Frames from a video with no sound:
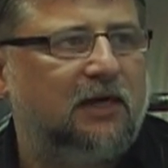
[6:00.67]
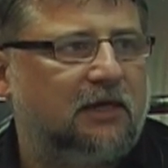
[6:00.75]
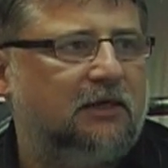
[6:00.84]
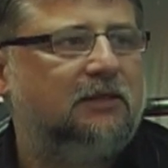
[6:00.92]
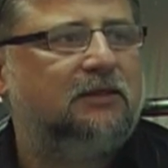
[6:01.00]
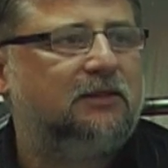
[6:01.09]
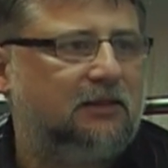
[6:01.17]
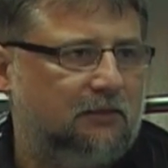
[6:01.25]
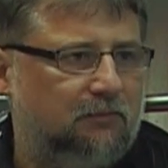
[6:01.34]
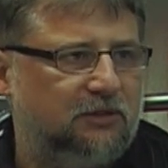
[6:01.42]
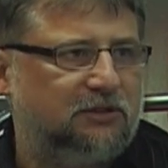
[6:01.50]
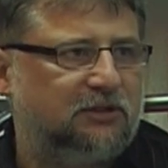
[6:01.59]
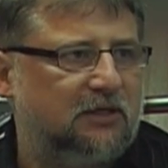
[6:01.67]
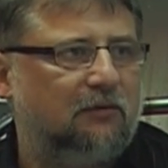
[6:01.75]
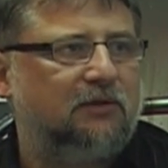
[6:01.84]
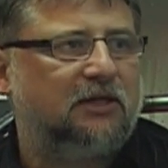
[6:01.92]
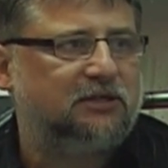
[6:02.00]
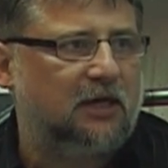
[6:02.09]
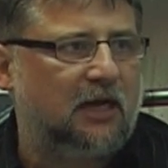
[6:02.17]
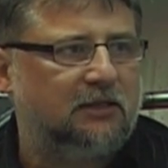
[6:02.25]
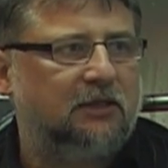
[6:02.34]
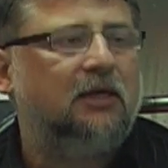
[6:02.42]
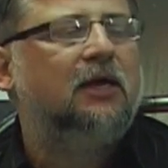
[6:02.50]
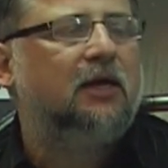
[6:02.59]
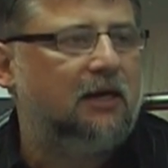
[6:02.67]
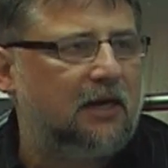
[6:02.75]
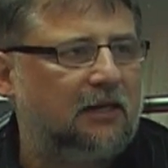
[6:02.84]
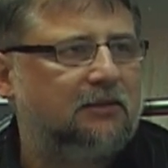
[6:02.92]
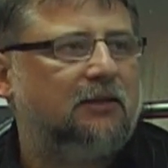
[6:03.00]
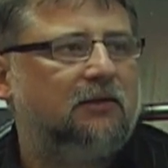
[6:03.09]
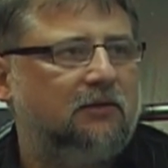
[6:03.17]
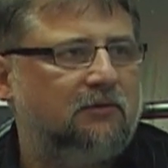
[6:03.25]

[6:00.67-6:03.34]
Jakie ty byś chciał dać rady na ten